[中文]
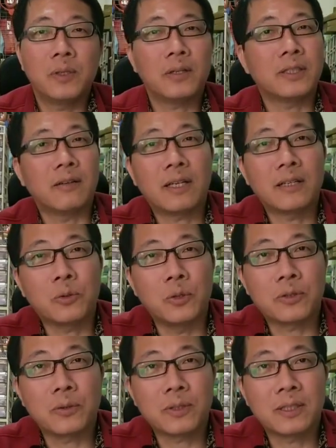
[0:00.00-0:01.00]
不要小看
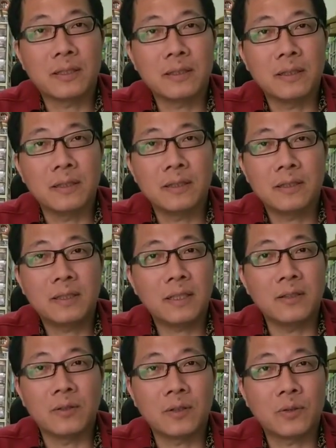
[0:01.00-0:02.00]
国中生了，现
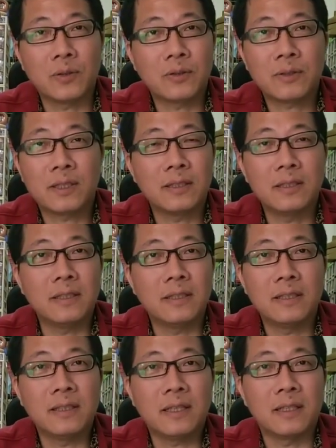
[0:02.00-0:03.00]
在有的国中生也
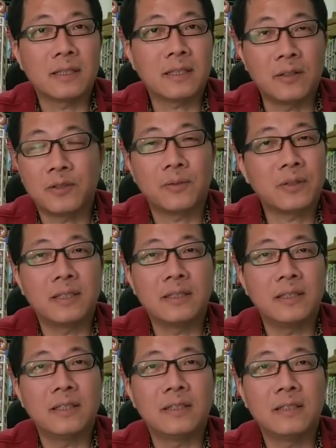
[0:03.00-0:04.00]
很厉害，高中
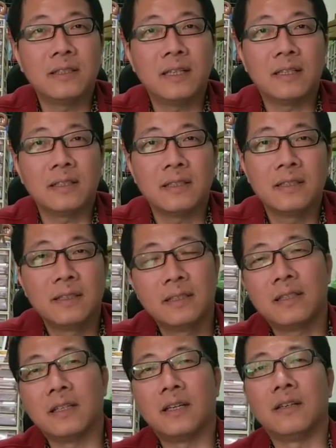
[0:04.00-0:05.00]
生也很厉害。
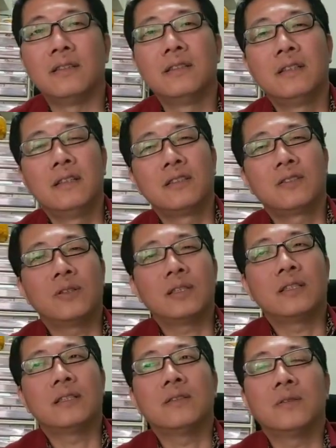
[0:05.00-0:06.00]
好。所
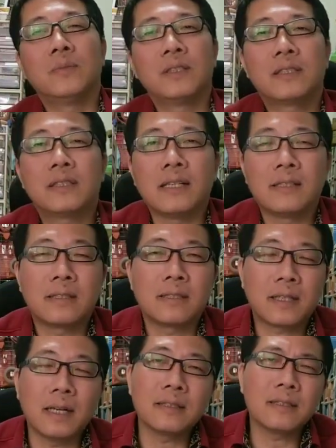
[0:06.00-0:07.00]
以呢，我们暂时
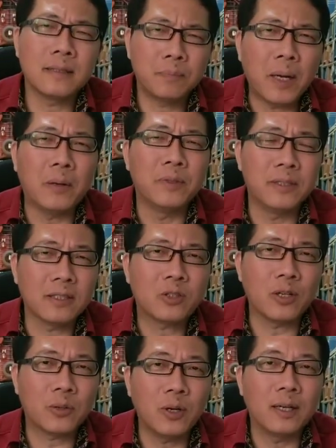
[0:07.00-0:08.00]
看报名的
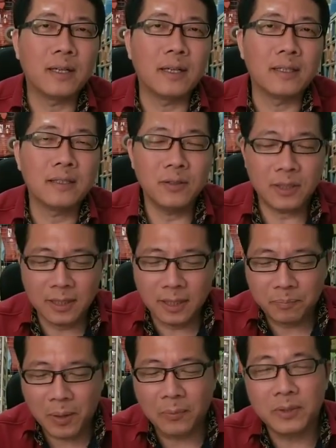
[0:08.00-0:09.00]
状况啊，因为现
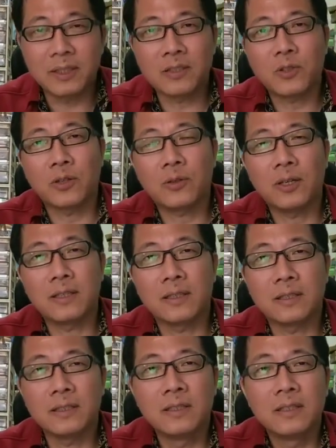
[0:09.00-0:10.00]
在报名的状况
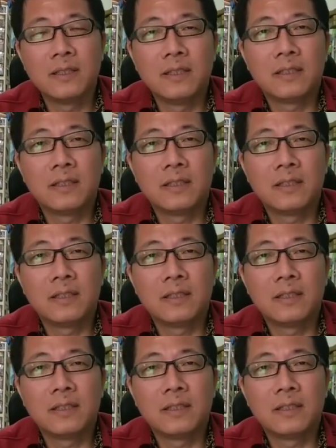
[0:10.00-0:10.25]
呢，